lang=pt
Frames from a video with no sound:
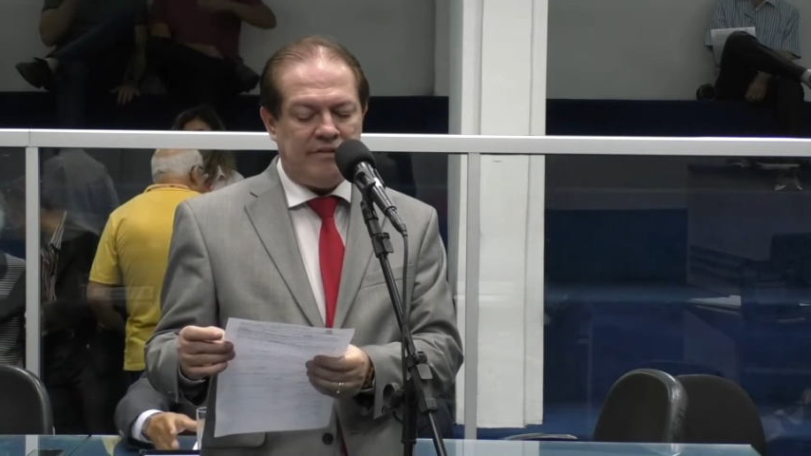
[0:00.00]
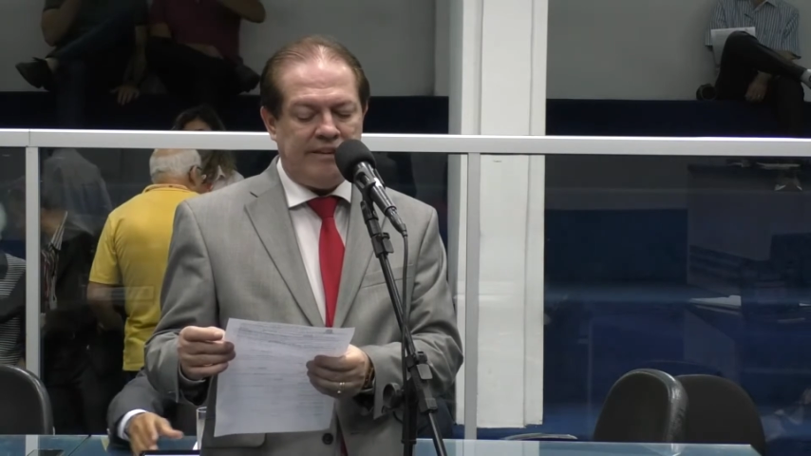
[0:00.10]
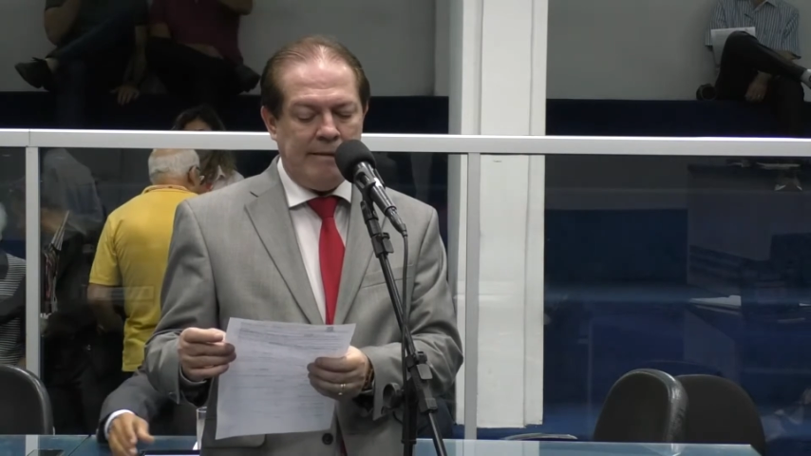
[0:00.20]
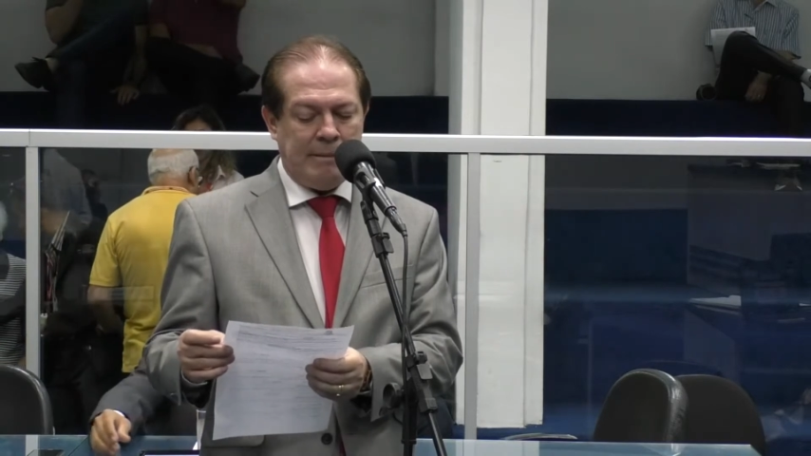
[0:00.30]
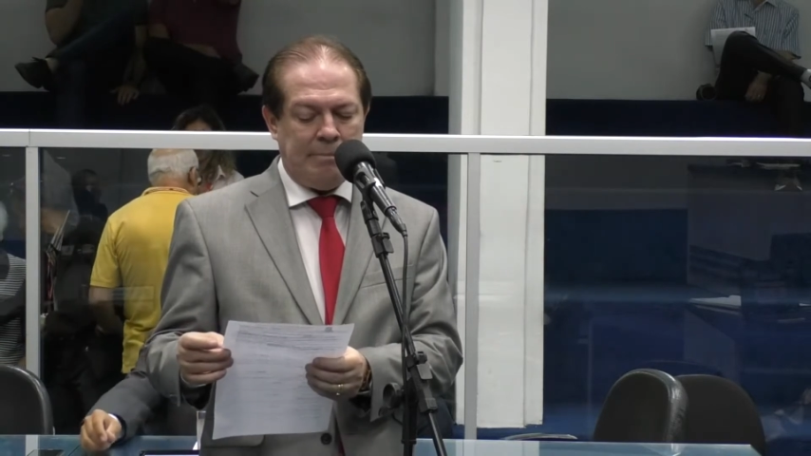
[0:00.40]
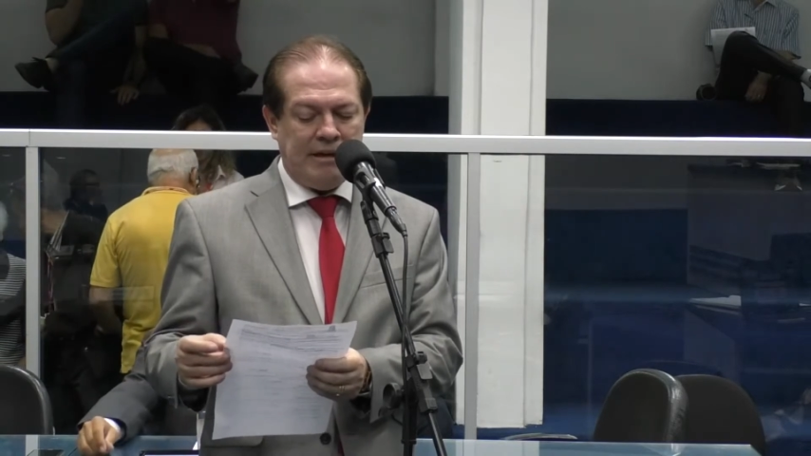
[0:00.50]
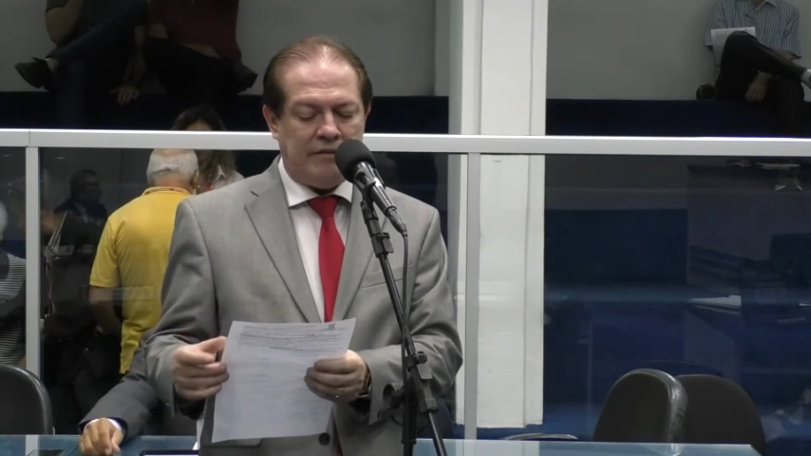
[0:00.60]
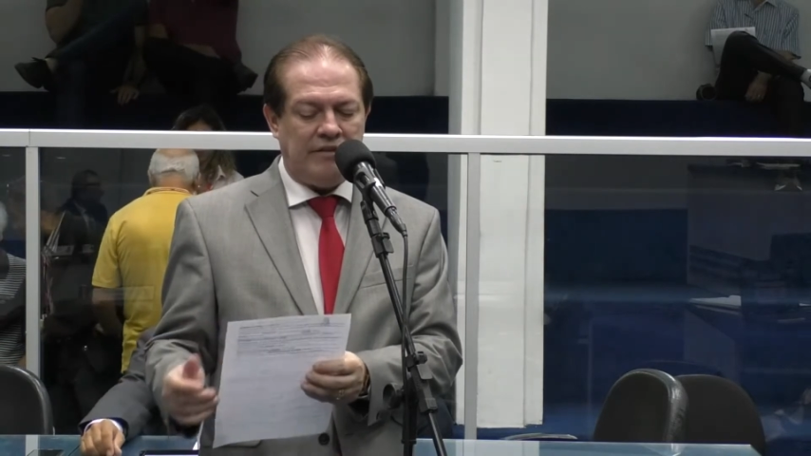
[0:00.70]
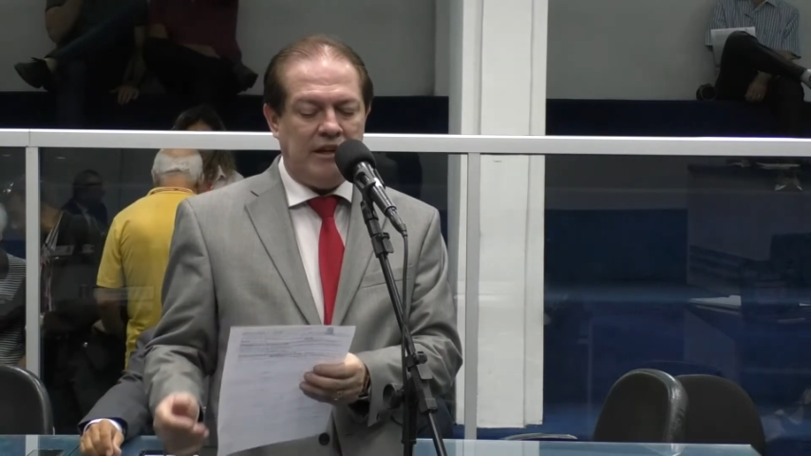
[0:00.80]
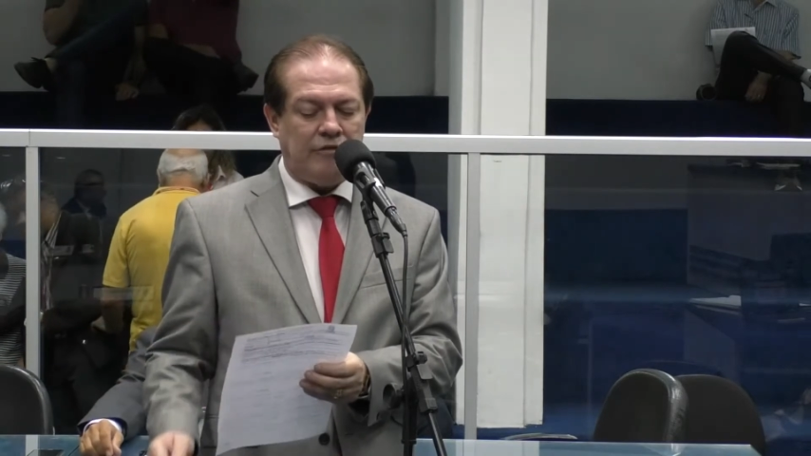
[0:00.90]
sempre
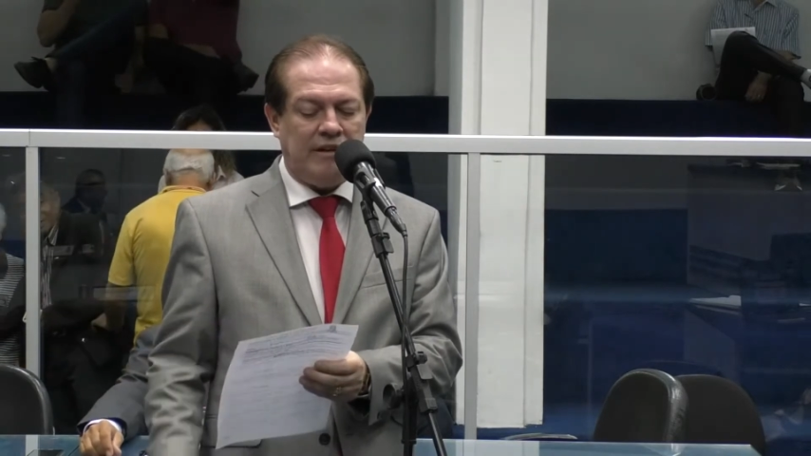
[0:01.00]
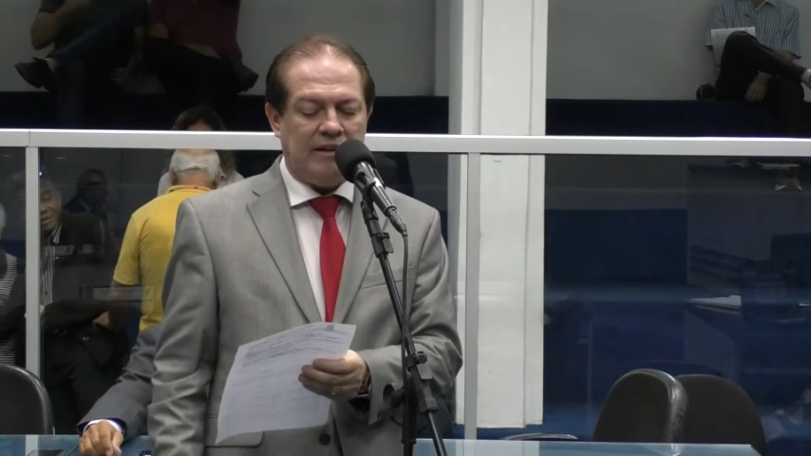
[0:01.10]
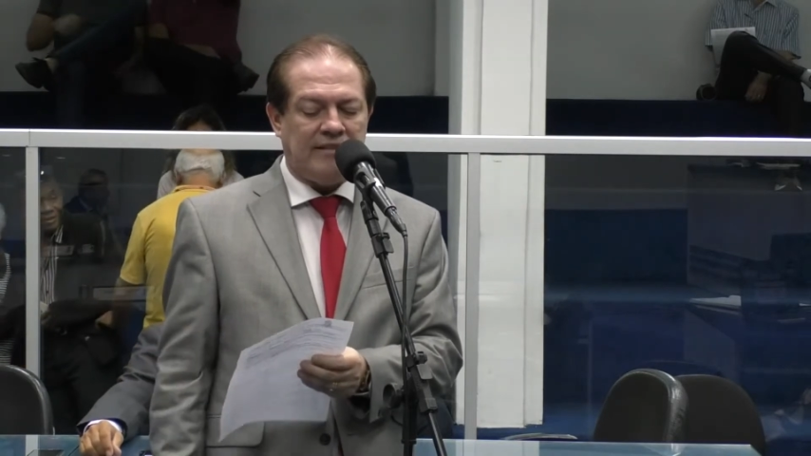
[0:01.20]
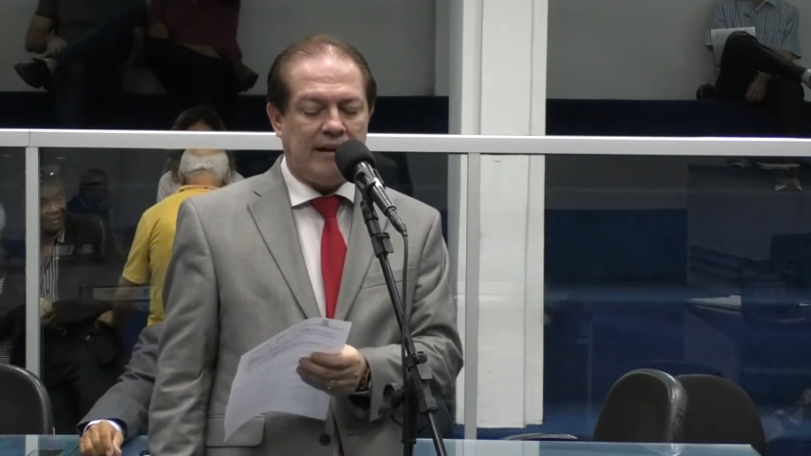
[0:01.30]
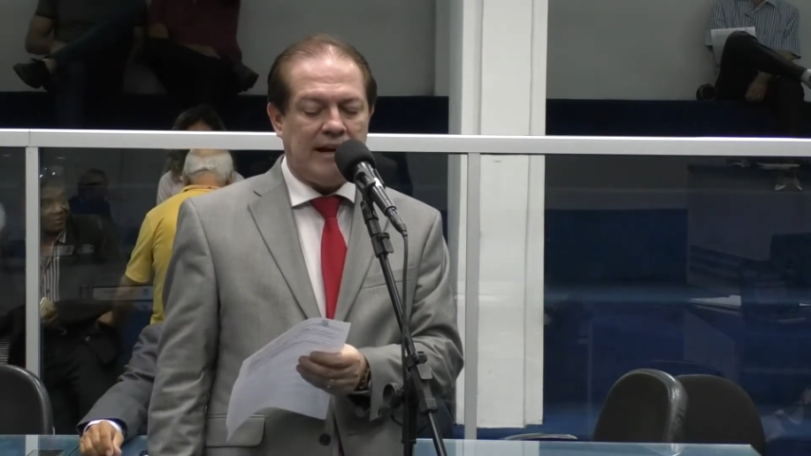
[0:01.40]
presente nesta